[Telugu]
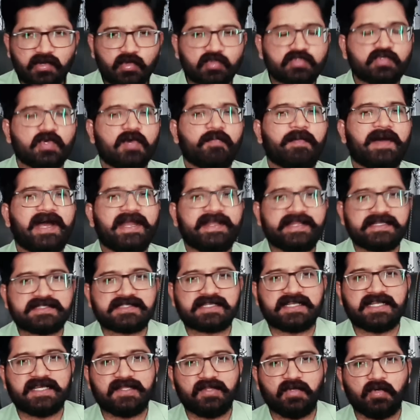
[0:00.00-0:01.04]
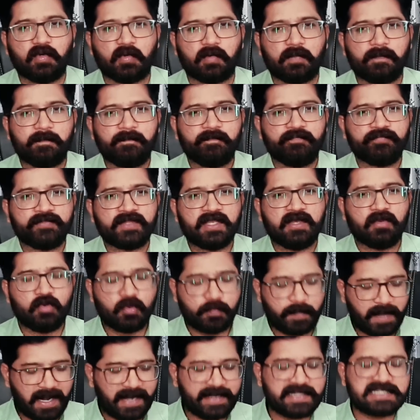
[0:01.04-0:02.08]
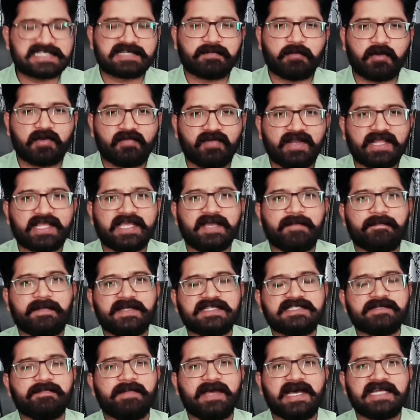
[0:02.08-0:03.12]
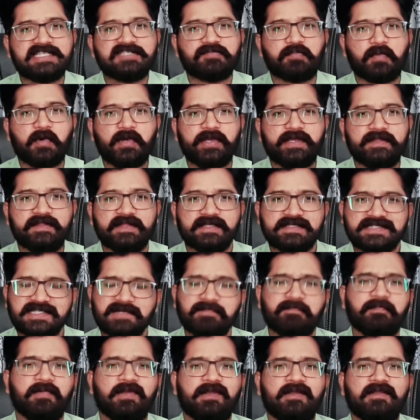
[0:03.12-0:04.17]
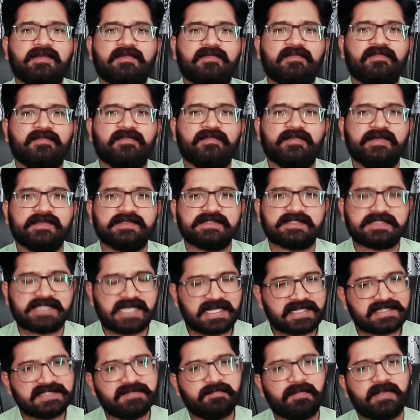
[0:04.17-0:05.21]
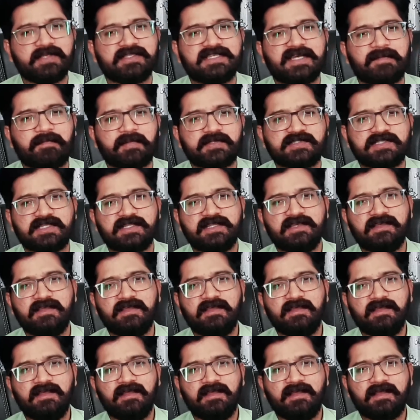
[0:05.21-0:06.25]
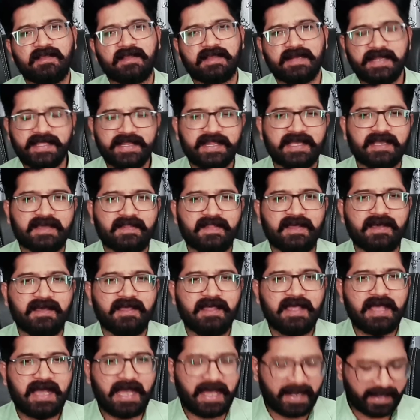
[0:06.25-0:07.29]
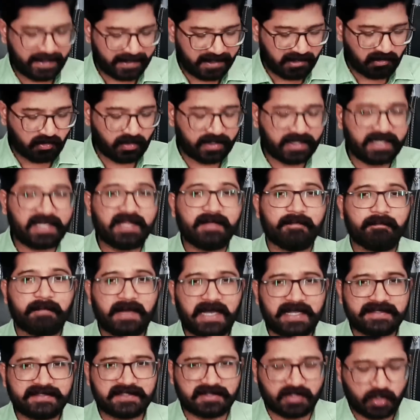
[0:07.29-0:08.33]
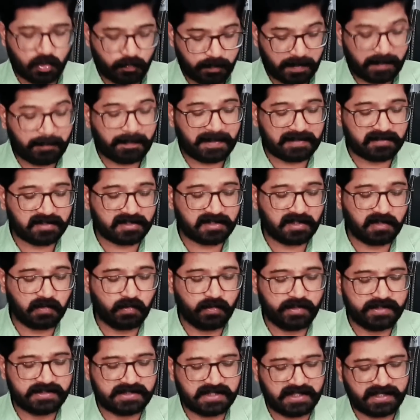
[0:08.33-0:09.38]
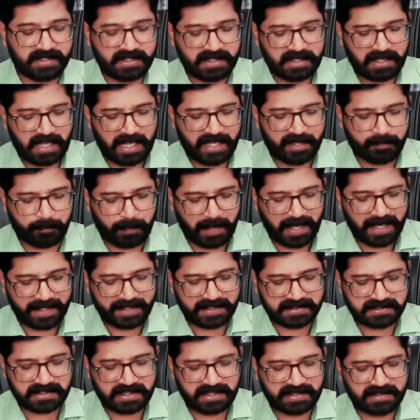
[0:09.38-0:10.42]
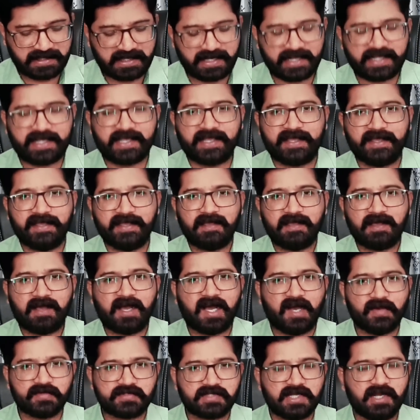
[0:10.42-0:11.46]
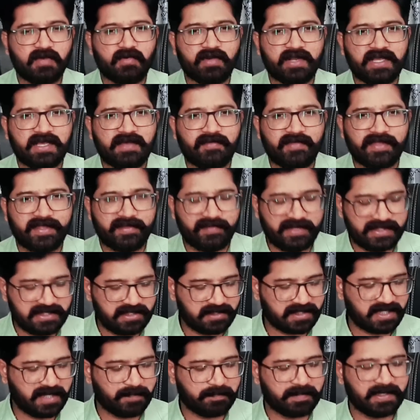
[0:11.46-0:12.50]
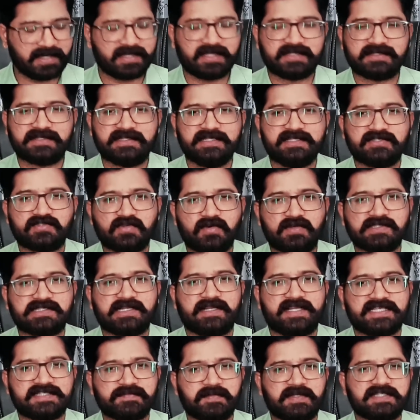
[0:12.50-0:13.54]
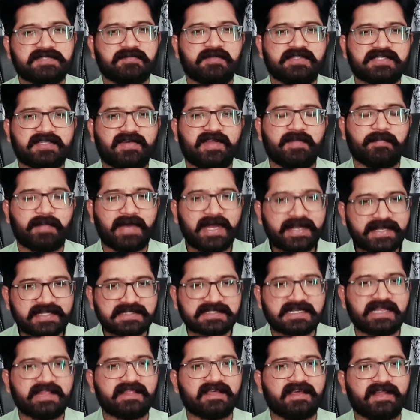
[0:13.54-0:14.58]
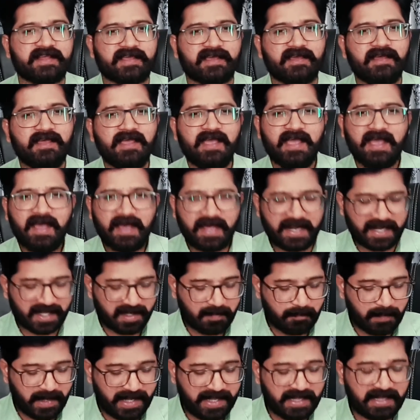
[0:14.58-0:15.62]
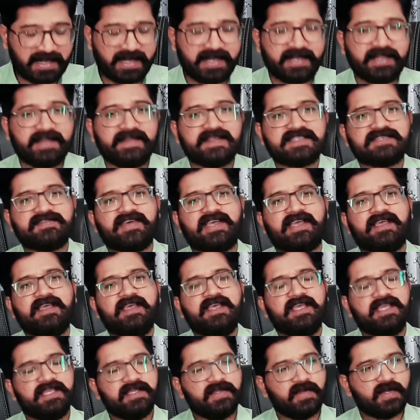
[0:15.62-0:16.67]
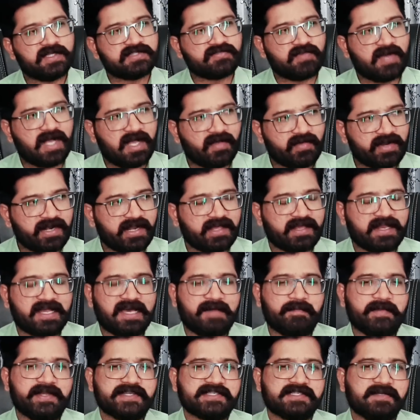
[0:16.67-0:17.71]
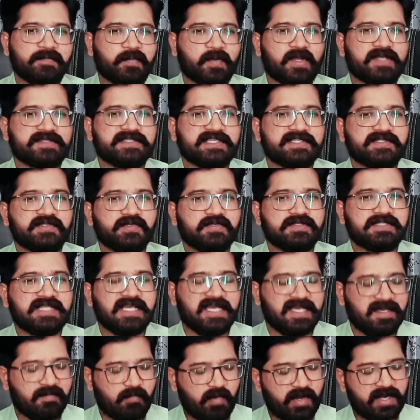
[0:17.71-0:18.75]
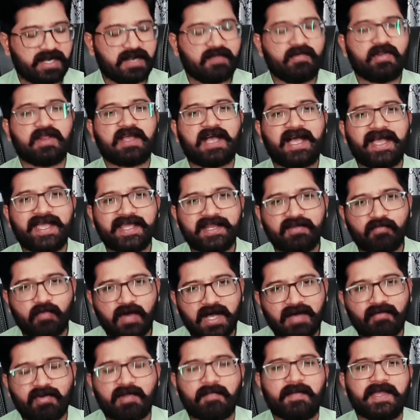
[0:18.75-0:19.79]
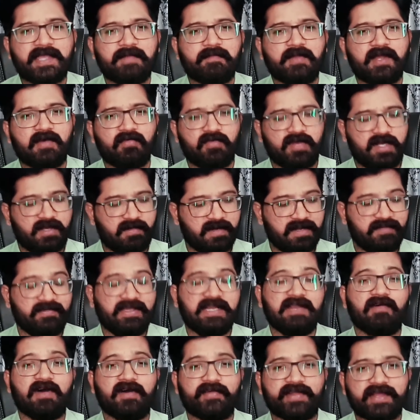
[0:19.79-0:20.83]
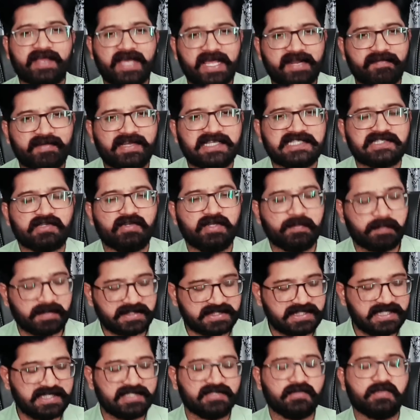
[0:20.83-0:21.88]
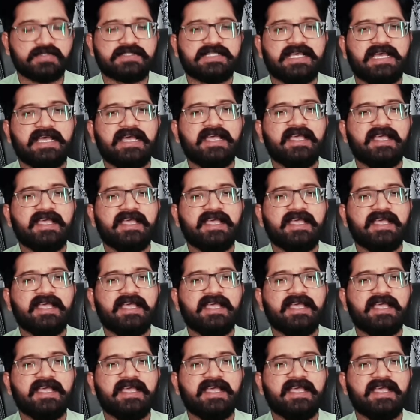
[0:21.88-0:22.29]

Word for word: నువ్వు సో పాటించలేదు నువ్వు పాటించకపోవడం వల్ల కెప్టెన్సీ బ్యాడ్జ్ పోయింది సింపుల్ చాలా సింపుల్గా చెప్పొచ్చు అది క్లియరే కదా అలాగే ఇంకోటి ఏంటి బాధ్యతలు పద్ధతుల గురించి అంటే ఆయన పాటించలేదు కనుక హౌస్లో ఉండే ఏవైతే కెప్టెన్గా తీసుకోవాల్సిన రెస్పాన్సిబిలిటీస్ అవన్నీ పాటించలేదు కనుక అలాగే భయాలంటే నిజమే ఈరోజు ఓవరాల్గా నామినేషన్ ప్రాసెస్ చూస్తే మొన్నటి వరకు ఆయన ఓవర్ భయంలో ఉండేవాడు వీళ్ళు ఓవర్ కాన్ఫిడెన్స్ ఇప్పుడు సీన్ చూస్తే